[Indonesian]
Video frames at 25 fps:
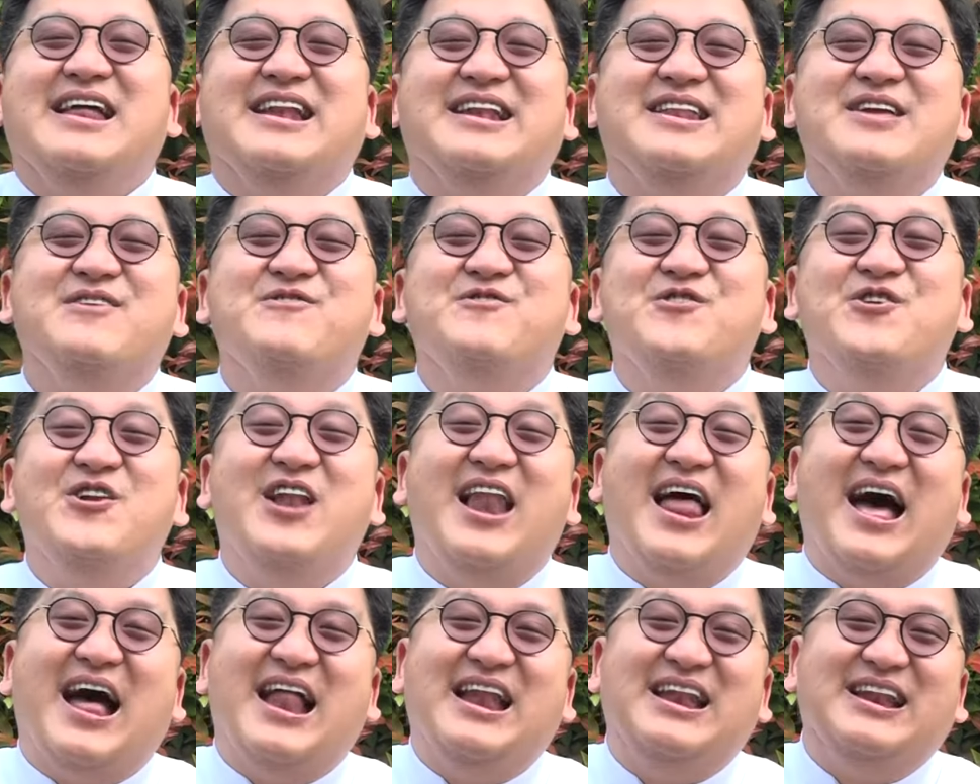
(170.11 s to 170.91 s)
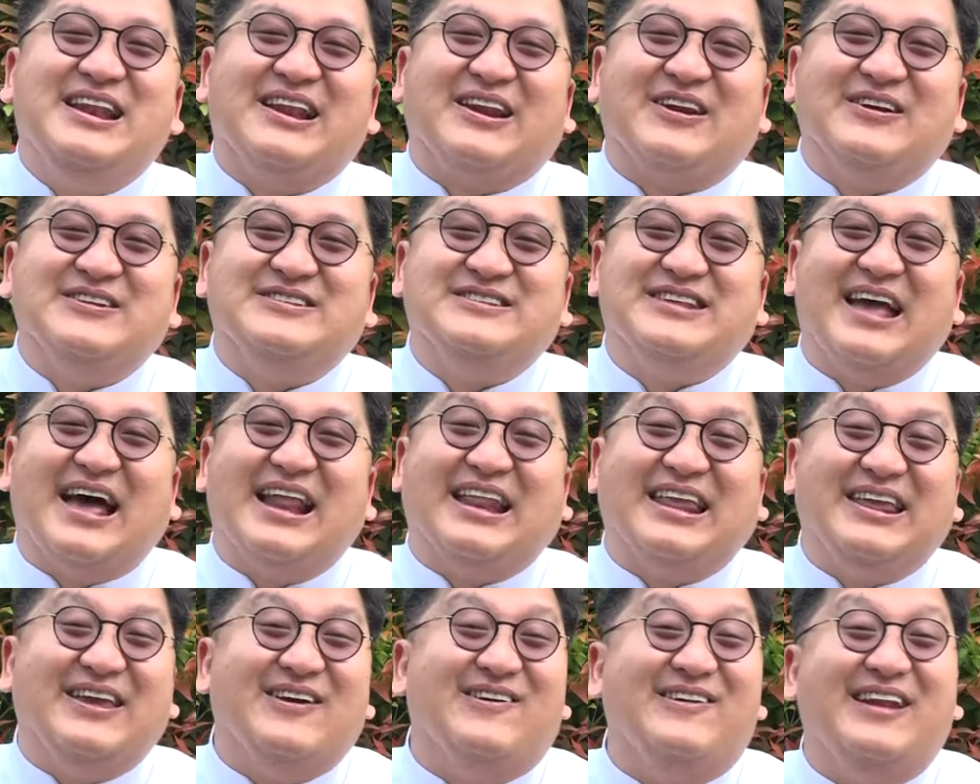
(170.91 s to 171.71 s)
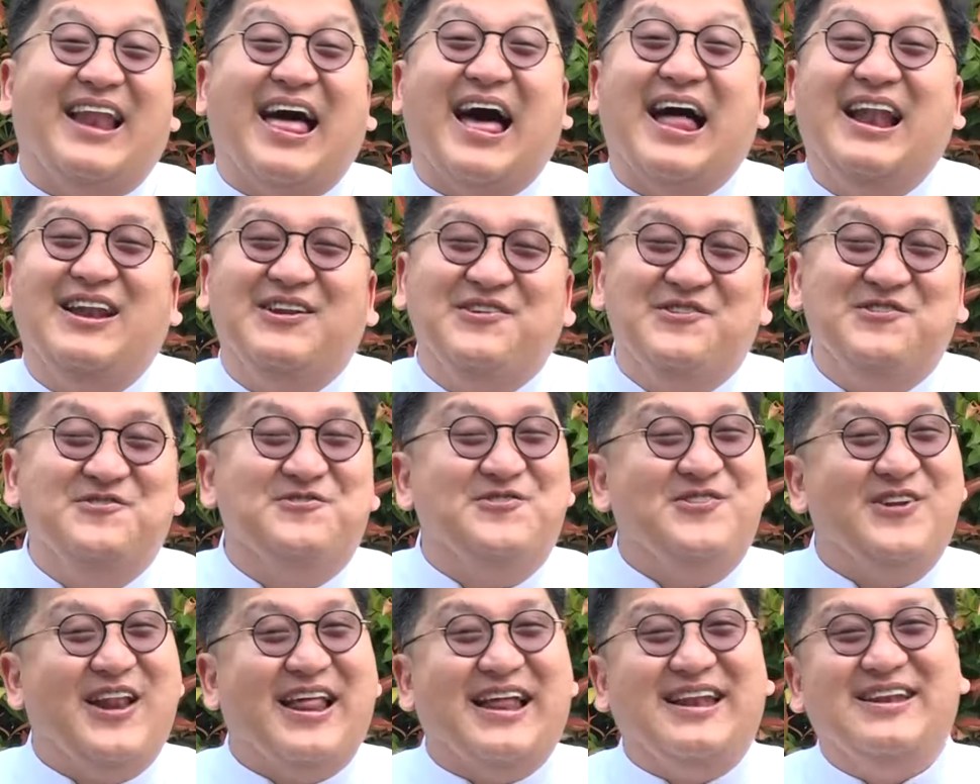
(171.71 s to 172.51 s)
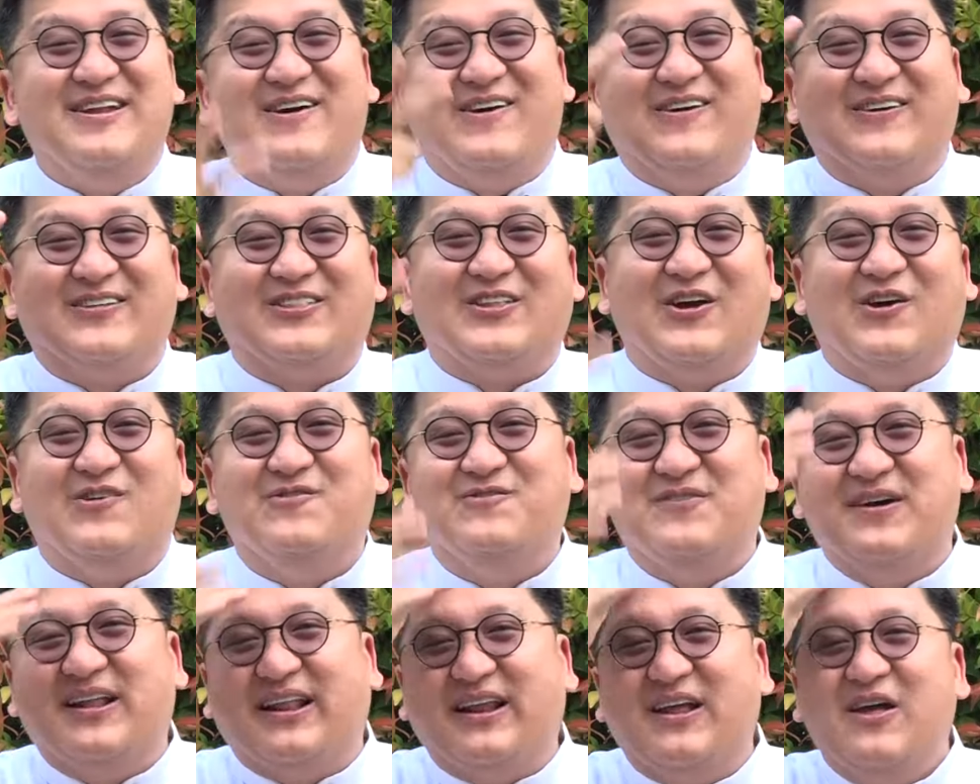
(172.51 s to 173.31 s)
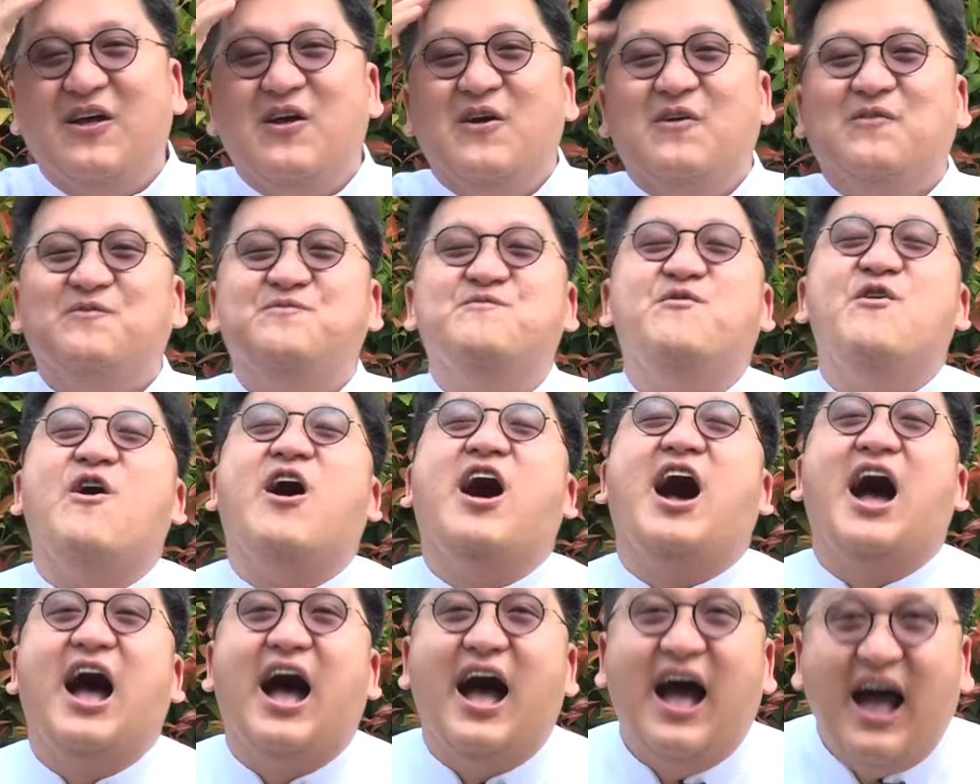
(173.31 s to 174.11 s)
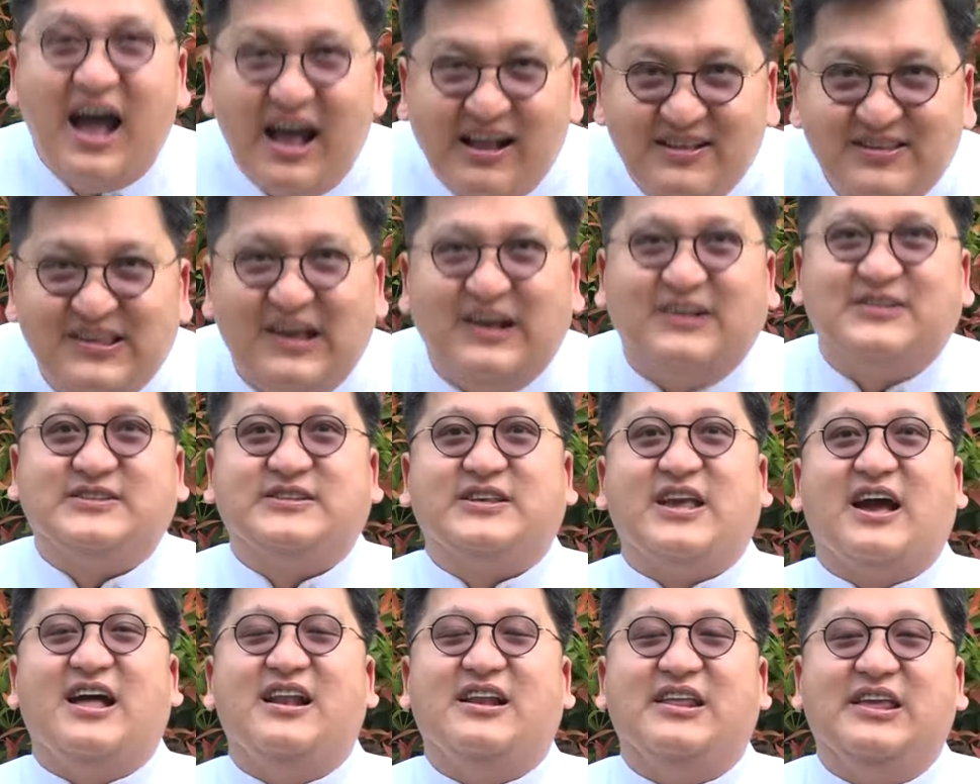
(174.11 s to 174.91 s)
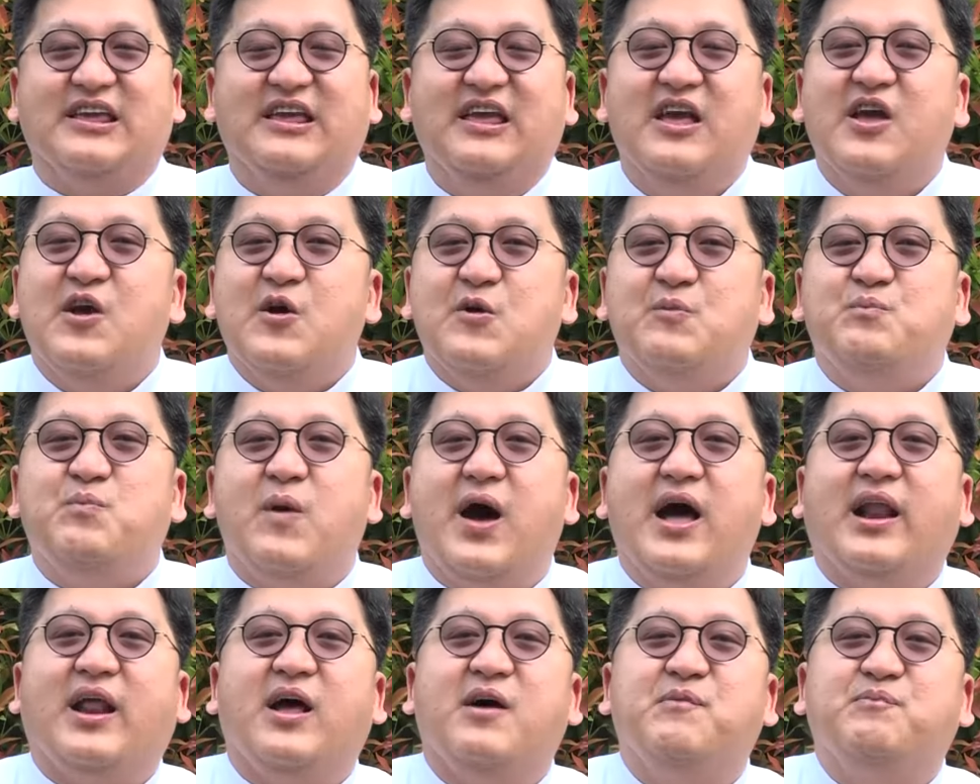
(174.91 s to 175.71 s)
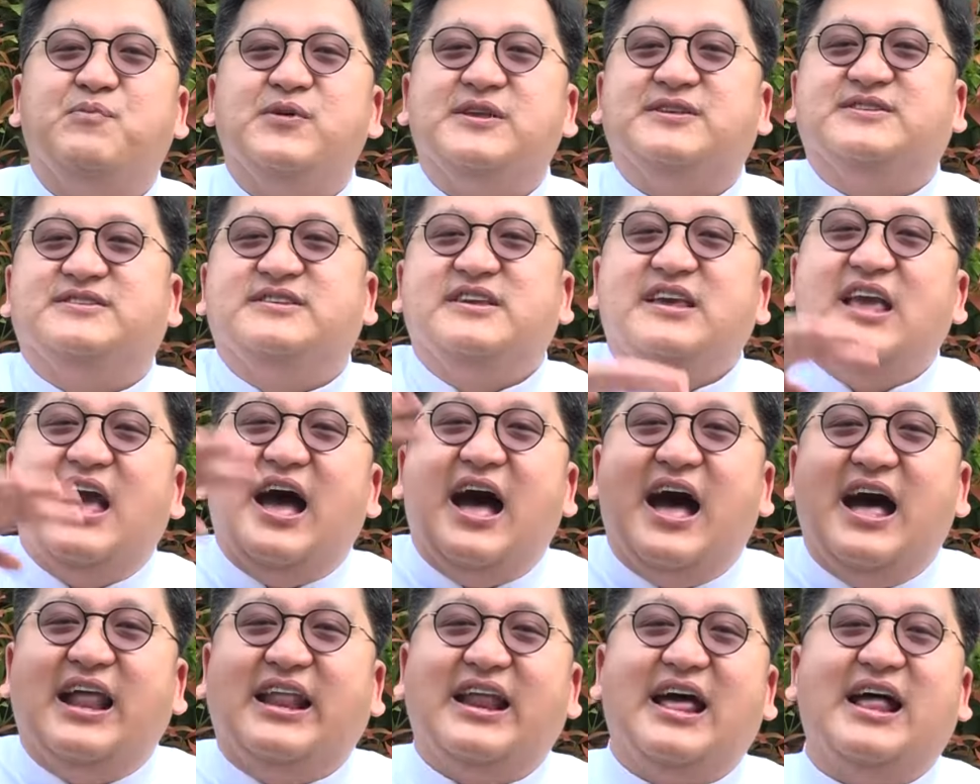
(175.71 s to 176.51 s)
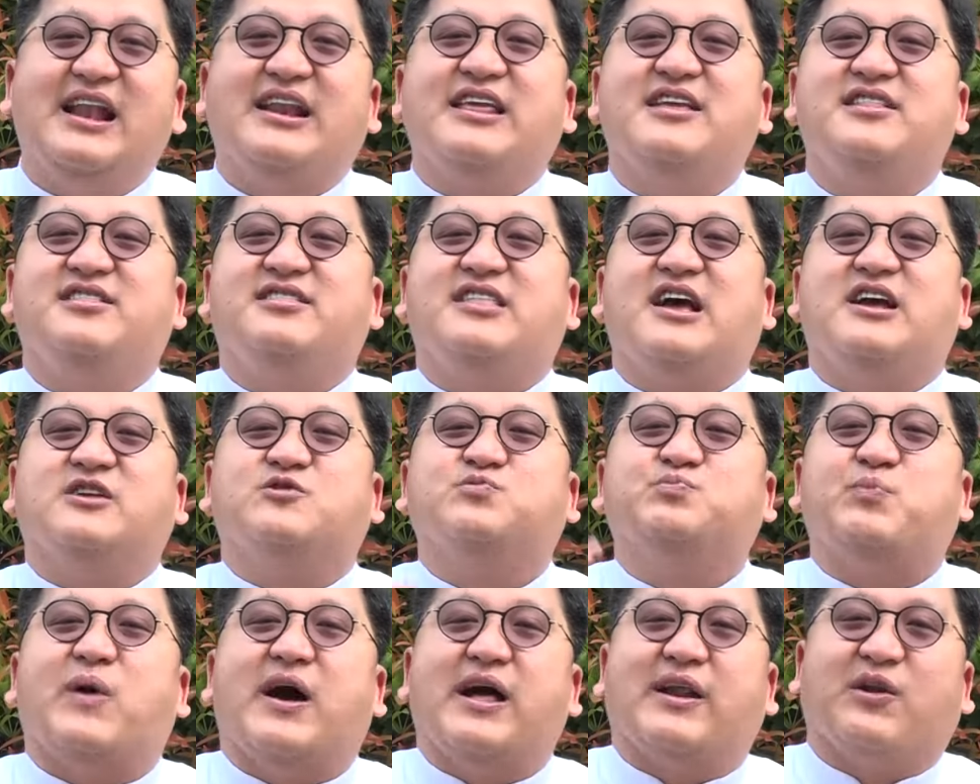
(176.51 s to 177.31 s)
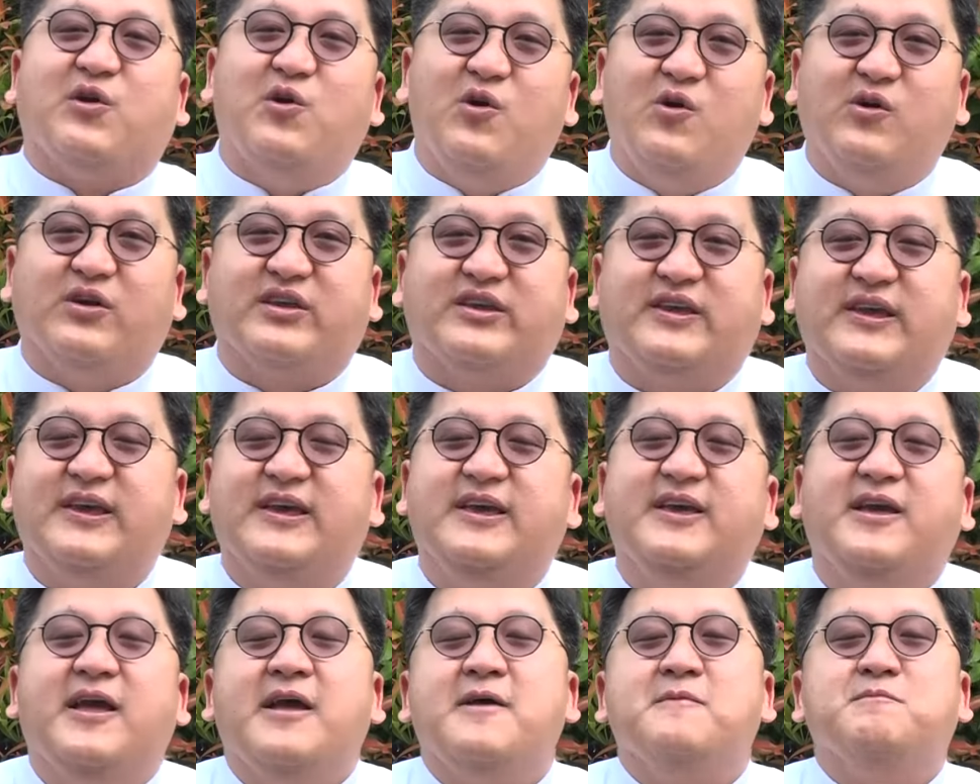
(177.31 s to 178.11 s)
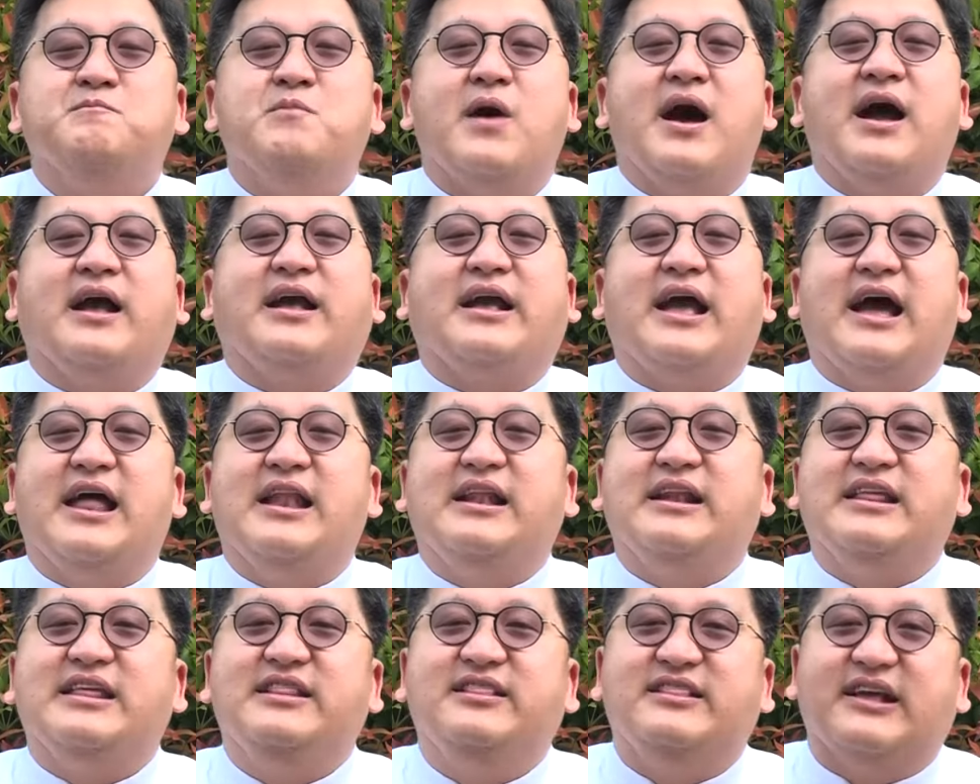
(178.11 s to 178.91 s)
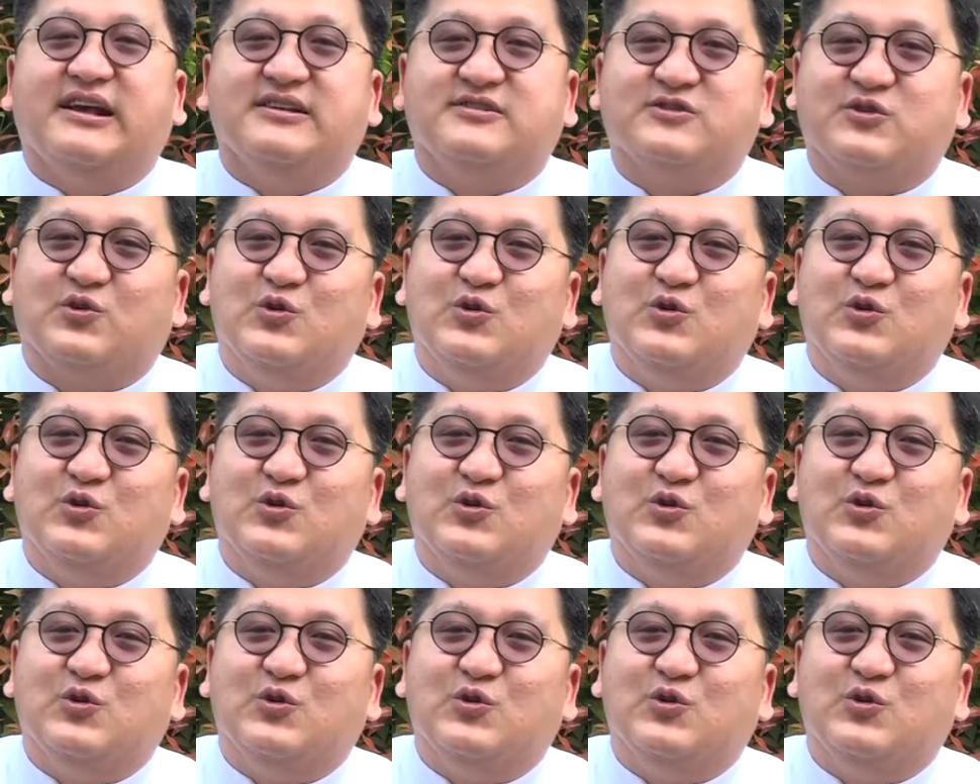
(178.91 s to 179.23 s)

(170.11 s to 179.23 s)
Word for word: Di bulan Rosario lalu, bulan Oktober, banyak sekali para peziarah lintas paroki, bahkan lintas